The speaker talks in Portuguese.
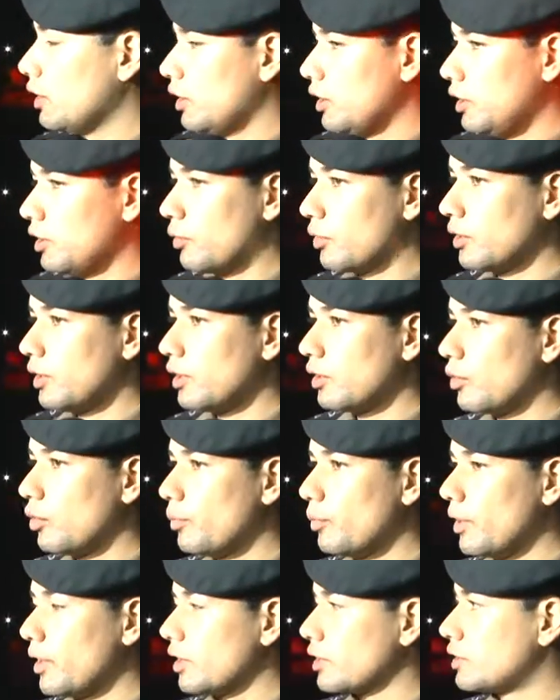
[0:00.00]
e quando ele
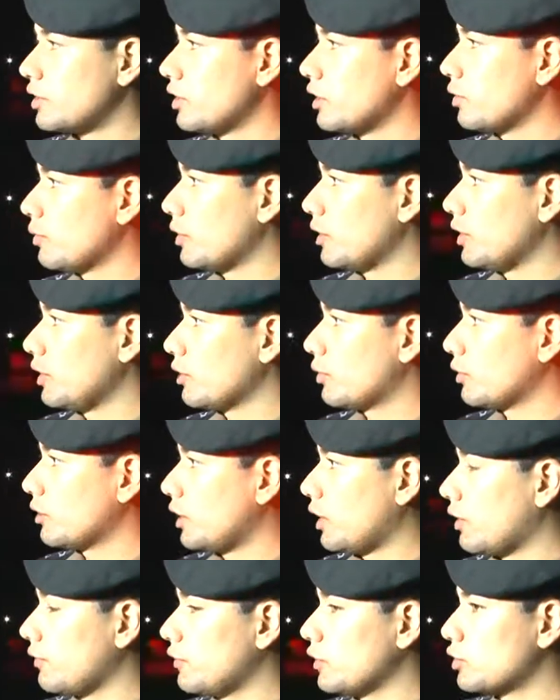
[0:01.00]
compareceu ali, quando
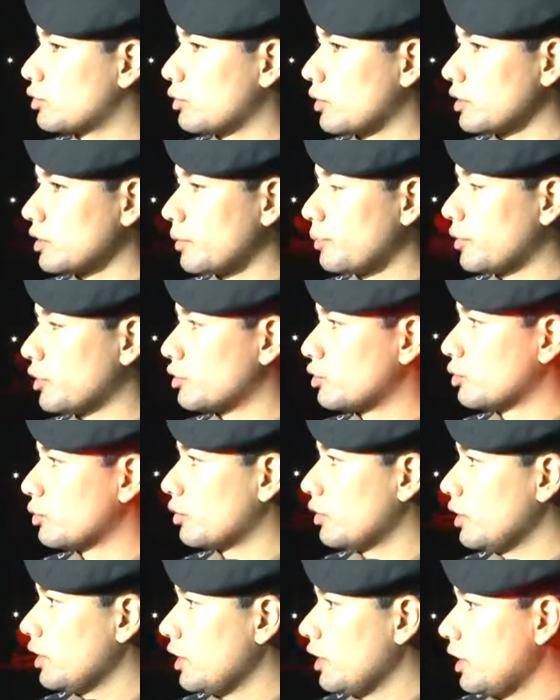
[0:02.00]
ele avistou essa pessoa,